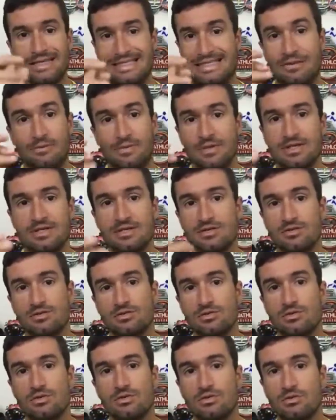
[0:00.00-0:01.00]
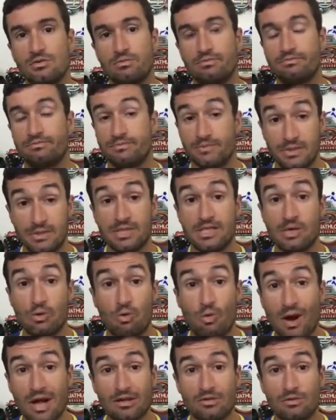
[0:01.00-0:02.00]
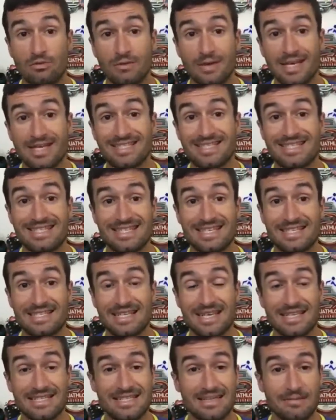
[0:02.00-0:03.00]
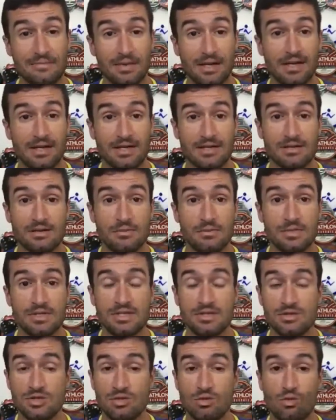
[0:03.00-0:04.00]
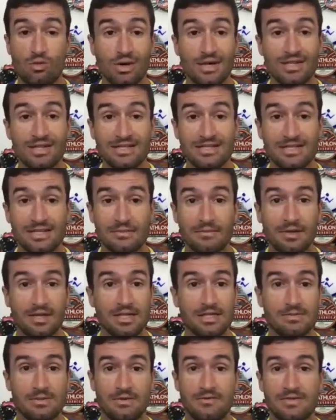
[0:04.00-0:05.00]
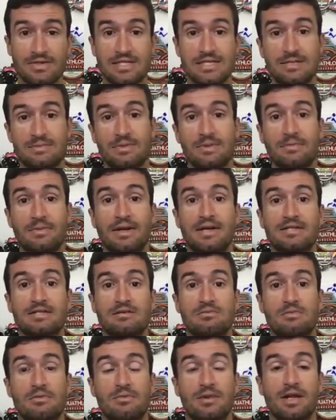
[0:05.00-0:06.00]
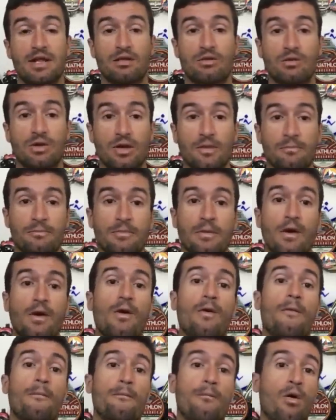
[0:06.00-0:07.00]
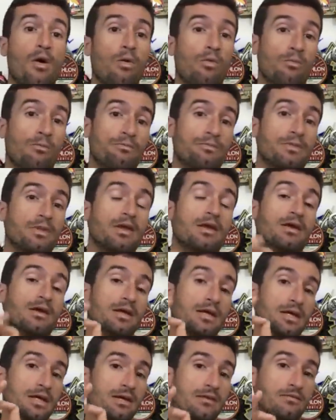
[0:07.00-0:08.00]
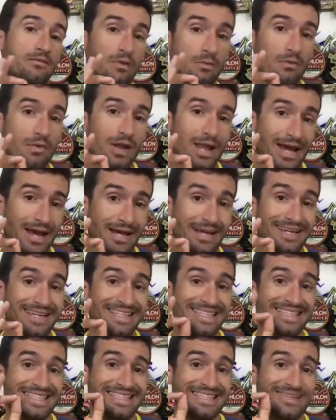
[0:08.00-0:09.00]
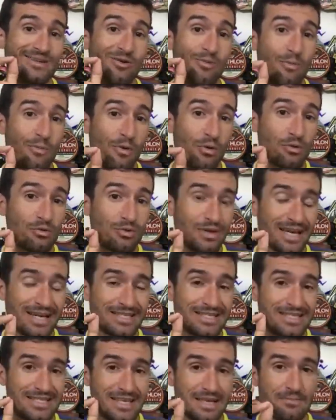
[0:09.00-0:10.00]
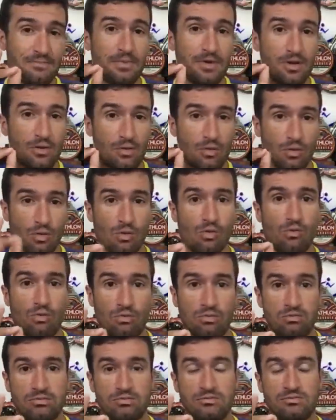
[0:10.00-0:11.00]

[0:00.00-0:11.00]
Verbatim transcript: Se eu preciso de quatro meses, 16 semanas, eu preciso de quantas semanas para fazer essa preparação para maratona? Bom, vamos lá. O ponto é sempre um.